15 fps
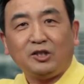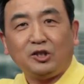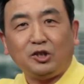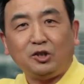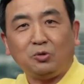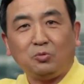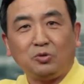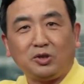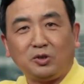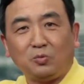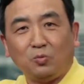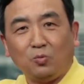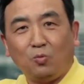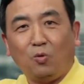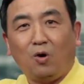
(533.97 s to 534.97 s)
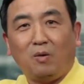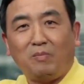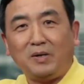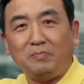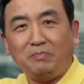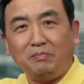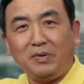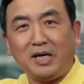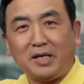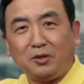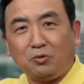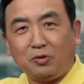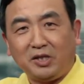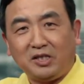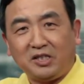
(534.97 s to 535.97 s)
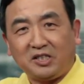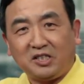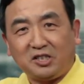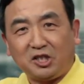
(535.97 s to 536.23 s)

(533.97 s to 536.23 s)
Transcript: 就是我们面对这个